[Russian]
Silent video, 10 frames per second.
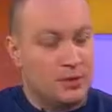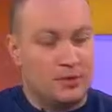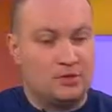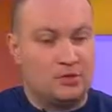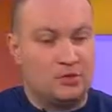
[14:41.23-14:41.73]

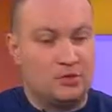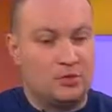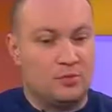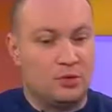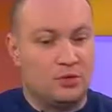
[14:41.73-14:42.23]

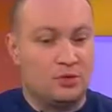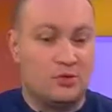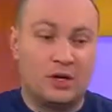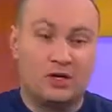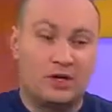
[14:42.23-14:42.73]
поскольку
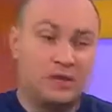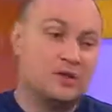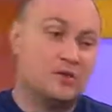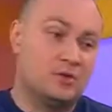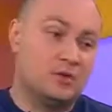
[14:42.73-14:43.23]
Приднестровье конфликт
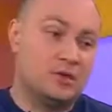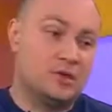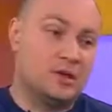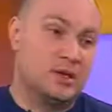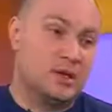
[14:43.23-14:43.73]

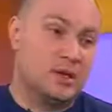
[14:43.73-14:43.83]
закончился